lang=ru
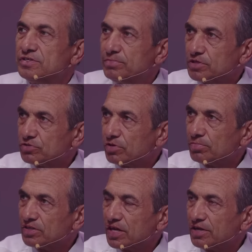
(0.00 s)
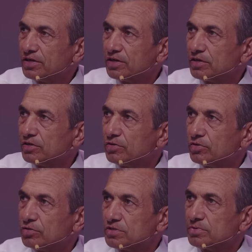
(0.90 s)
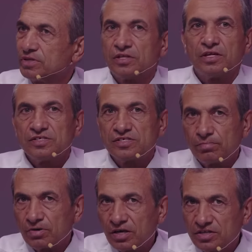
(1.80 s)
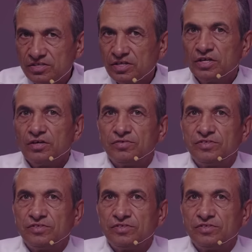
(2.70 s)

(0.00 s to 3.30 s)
здесь место обитания Господа, да, и собрались